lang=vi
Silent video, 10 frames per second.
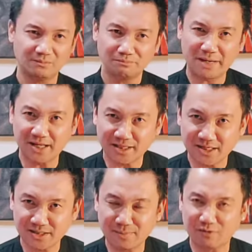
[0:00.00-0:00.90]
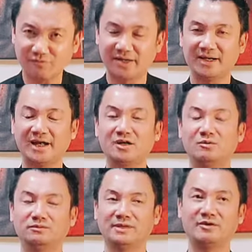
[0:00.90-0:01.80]
Bây giờ thì xin mời quý vị hãy
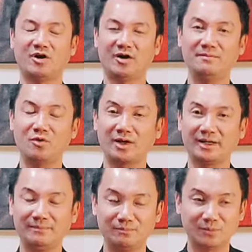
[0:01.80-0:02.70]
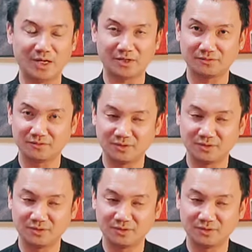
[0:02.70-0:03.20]
cùng theo dõi một cái clip mà